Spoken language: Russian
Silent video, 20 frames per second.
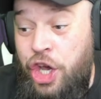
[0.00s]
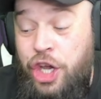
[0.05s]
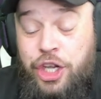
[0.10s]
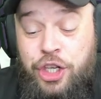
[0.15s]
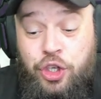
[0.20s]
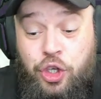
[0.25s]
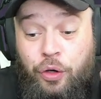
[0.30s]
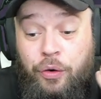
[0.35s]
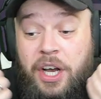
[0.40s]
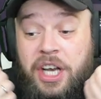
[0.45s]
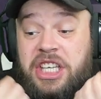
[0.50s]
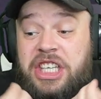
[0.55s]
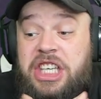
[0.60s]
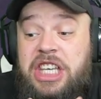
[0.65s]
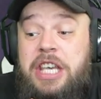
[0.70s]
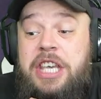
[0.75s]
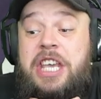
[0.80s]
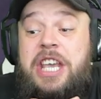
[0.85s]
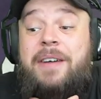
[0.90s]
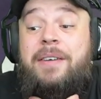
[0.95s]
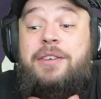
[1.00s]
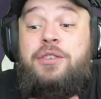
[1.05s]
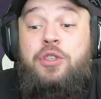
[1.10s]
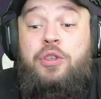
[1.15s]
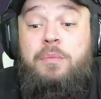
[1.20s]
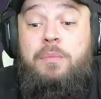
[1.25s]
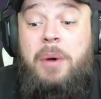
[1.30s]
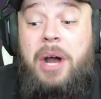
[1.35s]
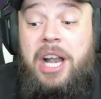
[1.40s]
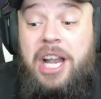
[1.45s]
Чуваки, я вас
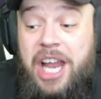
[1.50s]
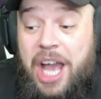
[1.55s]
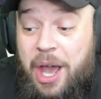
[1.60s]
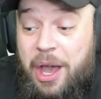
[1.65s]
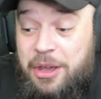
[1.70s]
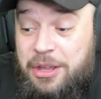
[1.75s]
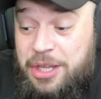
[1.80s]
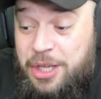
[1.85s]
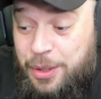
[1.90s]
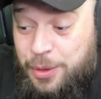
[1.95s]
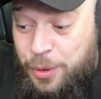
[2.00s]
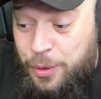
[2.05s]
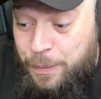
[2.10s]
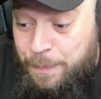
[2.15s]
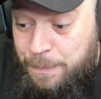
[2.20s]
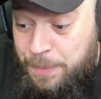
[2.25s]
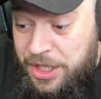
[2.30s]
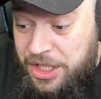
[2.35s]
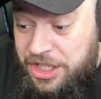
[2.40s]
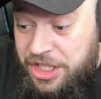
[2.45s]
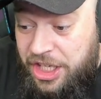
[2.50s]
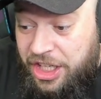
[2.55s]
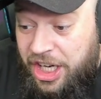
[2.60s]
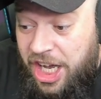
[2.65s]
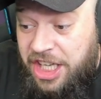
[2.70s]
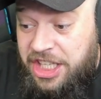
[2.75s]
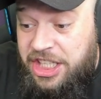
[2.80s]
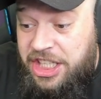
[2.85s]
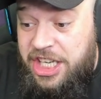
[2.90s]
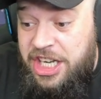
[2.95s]
умоляю, не тупите.
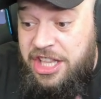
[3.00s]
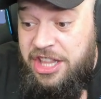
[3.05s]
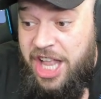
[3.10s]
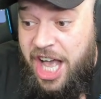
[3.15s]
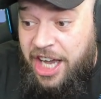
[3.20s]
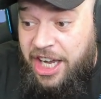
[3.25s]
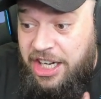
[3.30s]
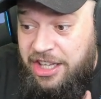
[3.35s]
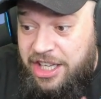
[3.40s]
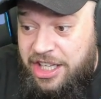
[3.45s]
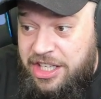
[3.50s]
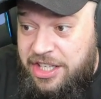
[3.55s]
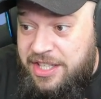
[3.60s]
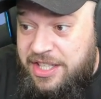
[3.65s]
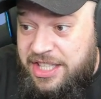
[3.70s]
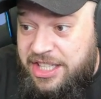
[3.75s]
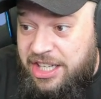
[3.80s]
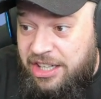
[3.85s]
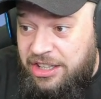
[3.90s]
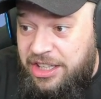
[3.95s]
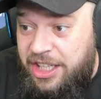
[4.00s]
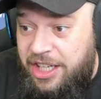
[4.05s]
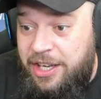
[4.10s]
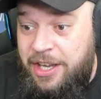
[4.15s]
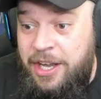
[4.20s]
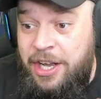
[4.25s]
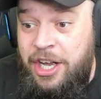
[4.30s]
Какие нахрен один с голды?